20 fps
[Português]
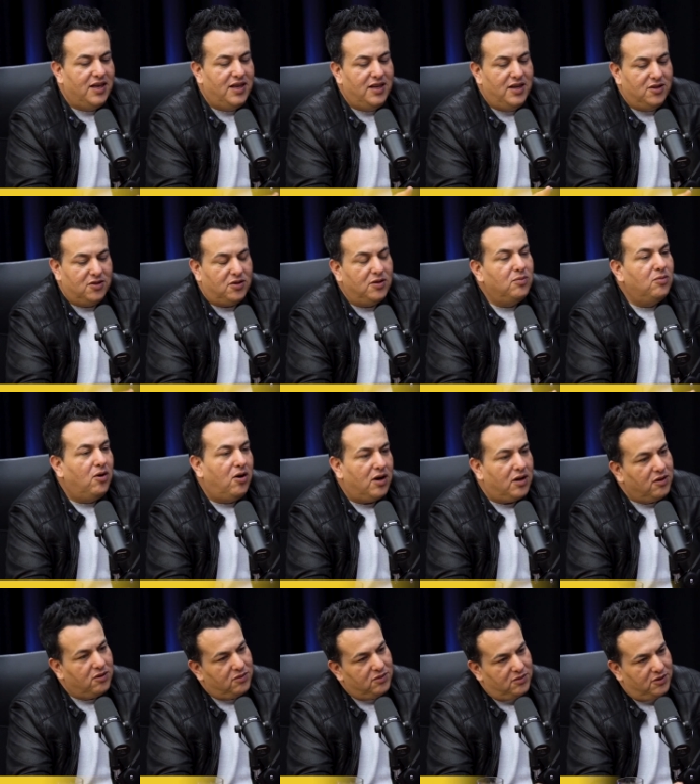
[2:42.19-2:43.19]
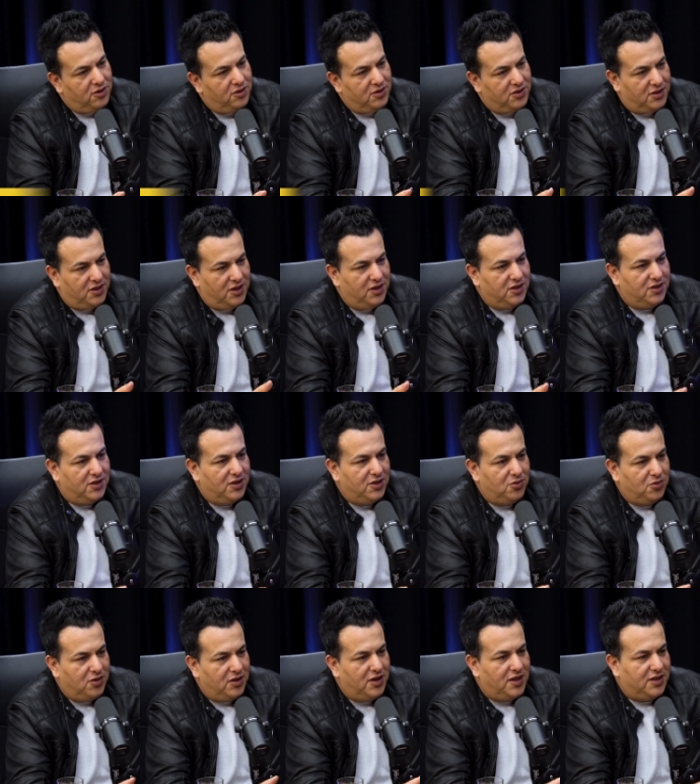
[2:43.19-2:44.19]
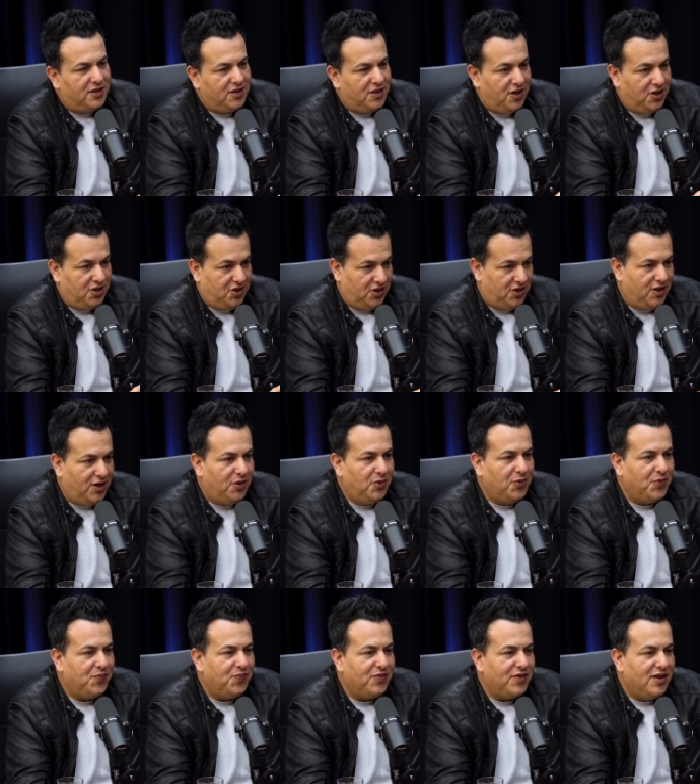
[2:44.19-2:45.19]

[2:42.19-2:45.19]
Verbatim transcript: E isso, embora não, não esteja na tua certidão,